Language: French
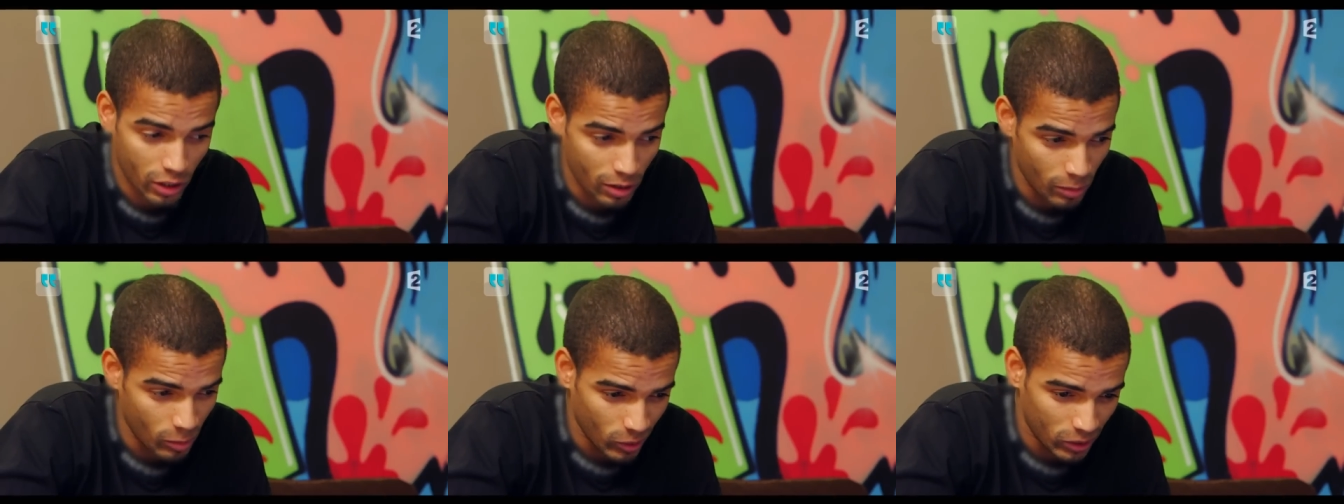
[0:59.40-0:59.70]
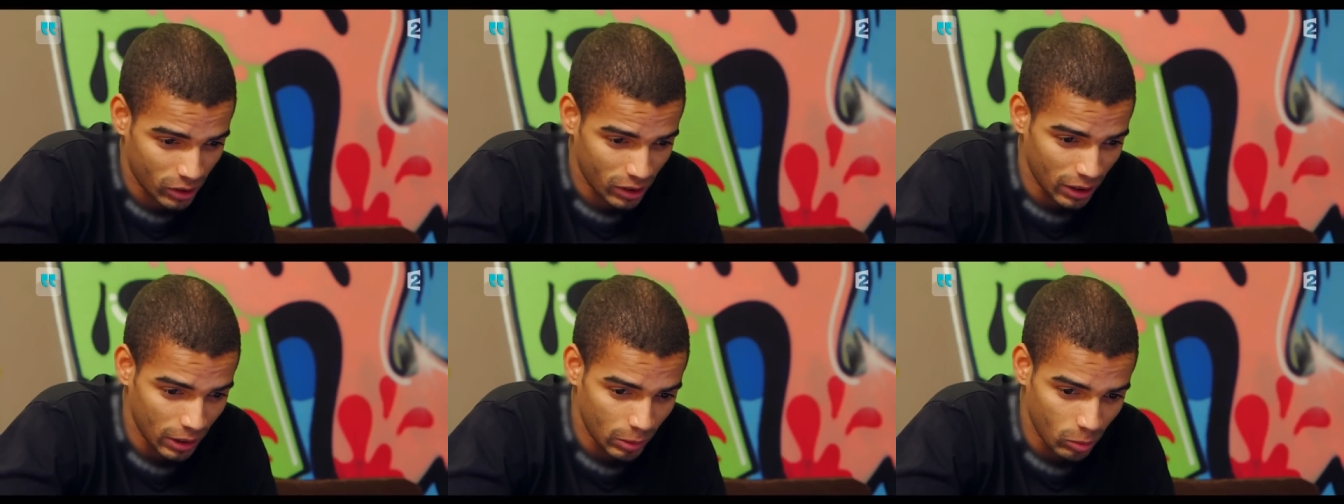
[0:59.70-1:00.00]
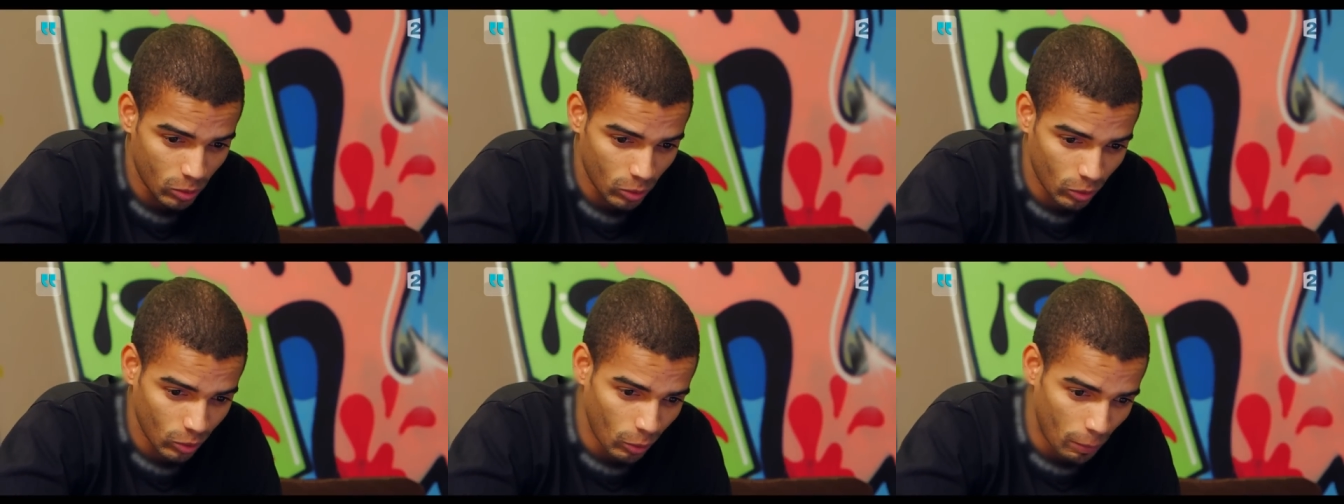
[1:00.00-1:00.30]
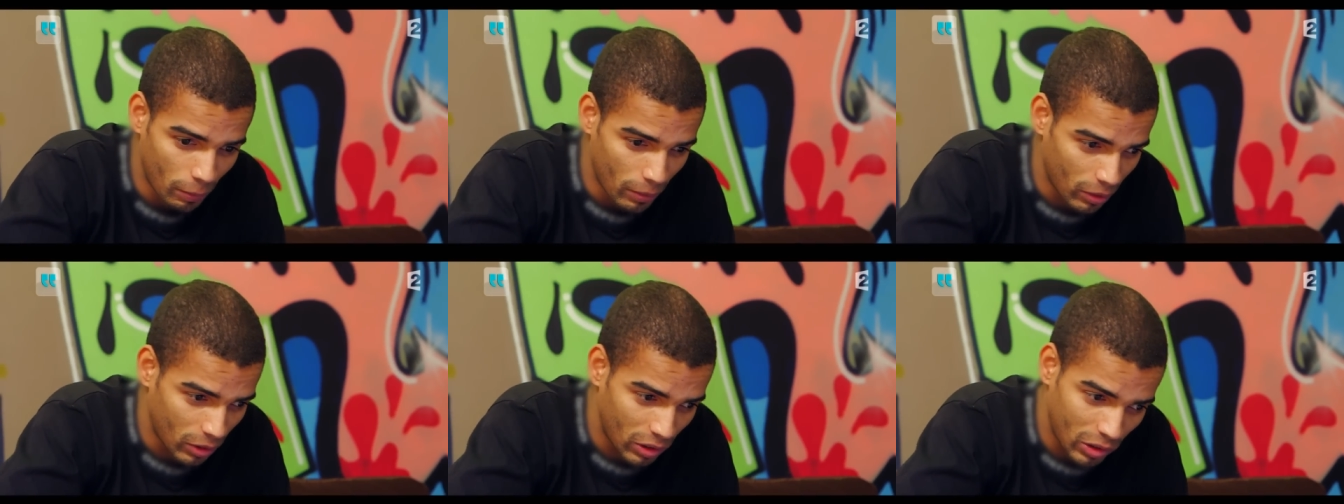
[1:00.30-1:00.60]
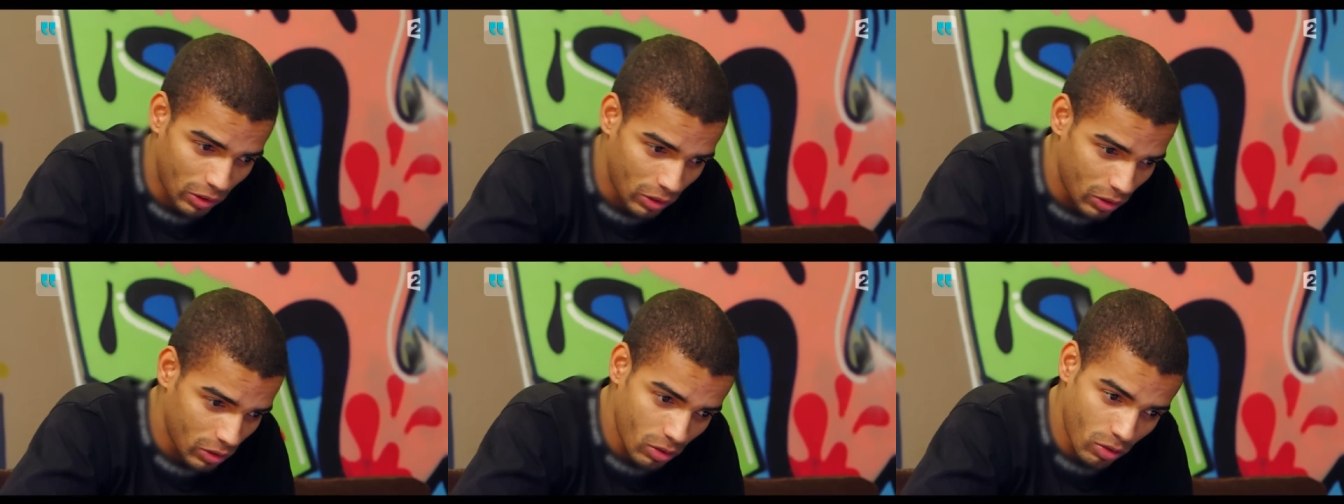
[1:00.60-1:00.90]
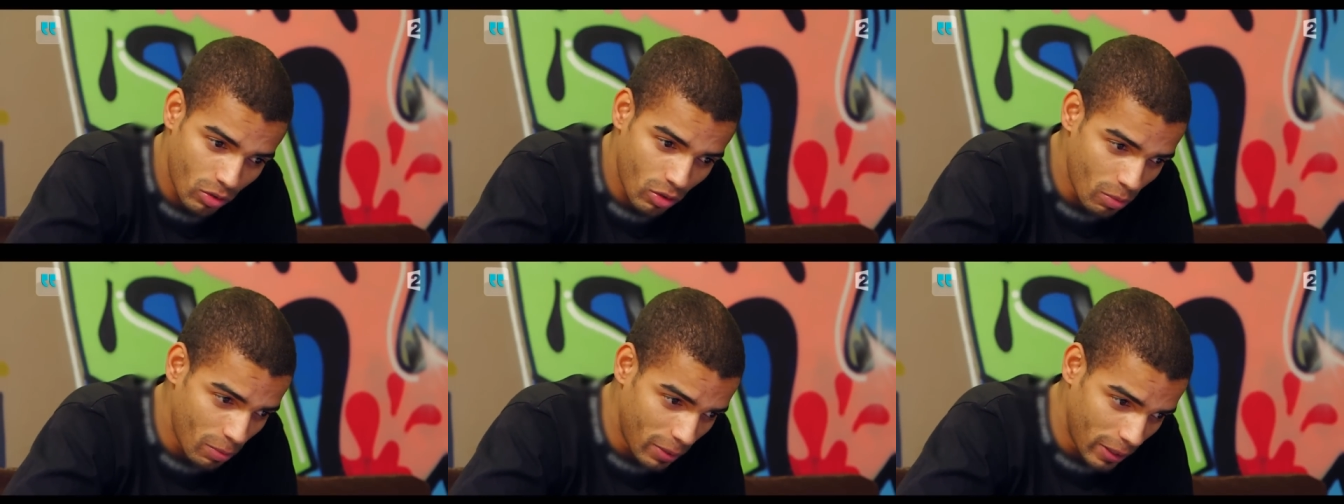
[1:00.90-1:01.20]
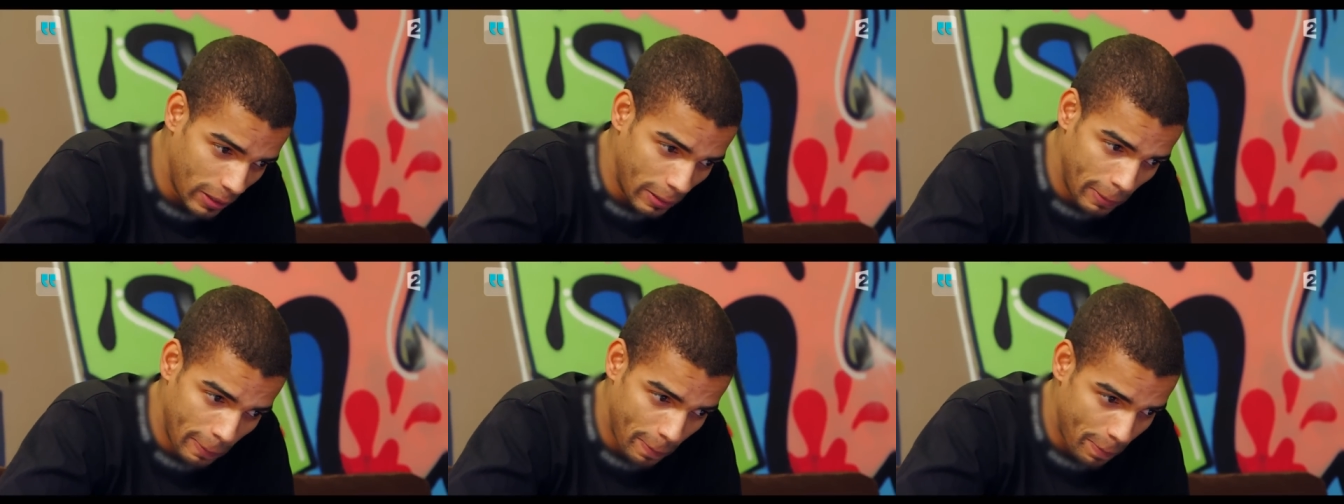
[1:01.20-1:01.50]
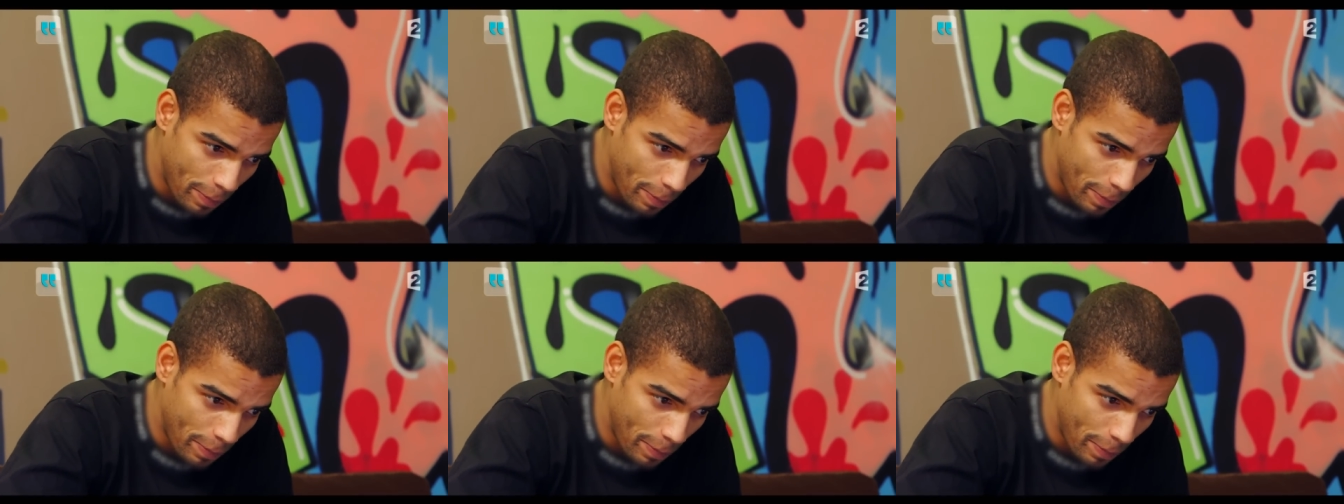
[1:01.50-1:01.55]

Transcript: commencé avec mon groupe en 2000.